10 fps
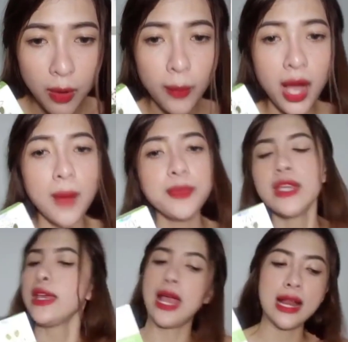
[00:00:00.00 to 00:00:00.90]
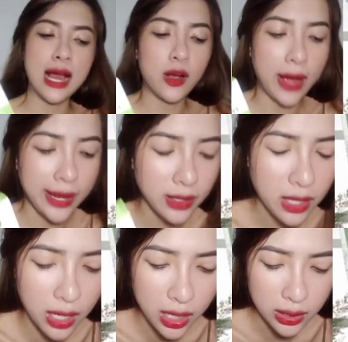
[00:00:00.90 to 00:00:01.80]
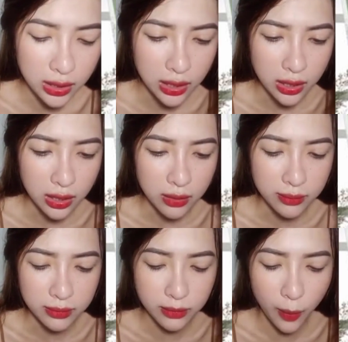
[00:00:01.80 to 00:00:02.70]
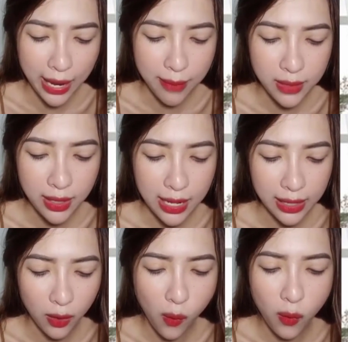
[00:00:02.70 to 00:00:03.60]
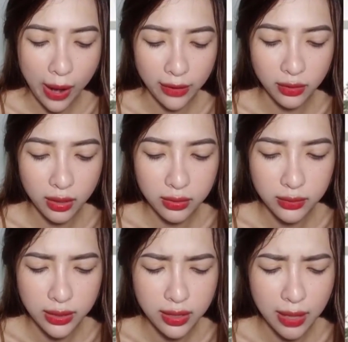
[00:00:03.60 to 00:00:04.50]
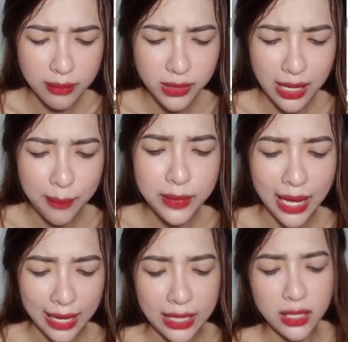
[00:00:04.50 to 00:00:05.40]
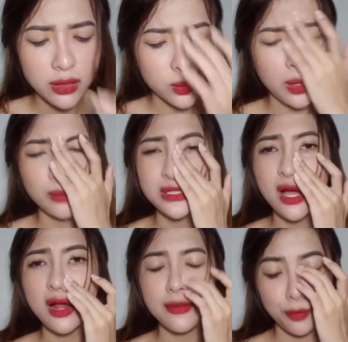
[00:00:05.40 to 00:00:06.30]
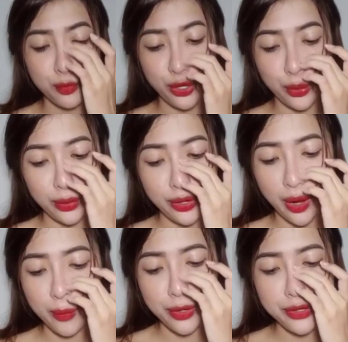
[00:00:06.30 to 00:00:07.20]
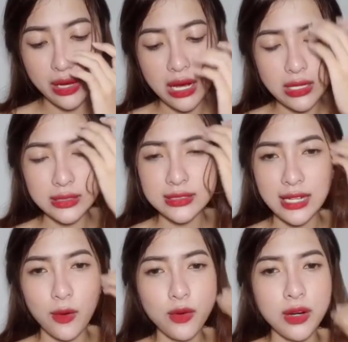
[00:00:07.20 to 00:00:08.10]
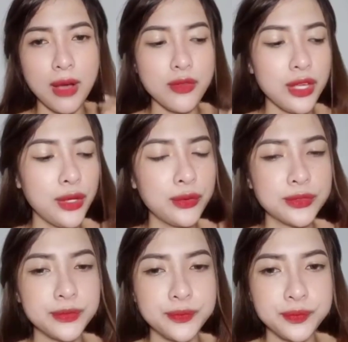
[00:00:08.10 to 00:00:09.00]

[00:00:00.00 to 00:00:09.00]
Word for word: một hộp như vậy là khoảng ờ, một em cái này là uống khoảng từ hình như là 15 ngày á cũng không nhớ linh mua nhiều linh không có nhớ là uống được bao nhiêu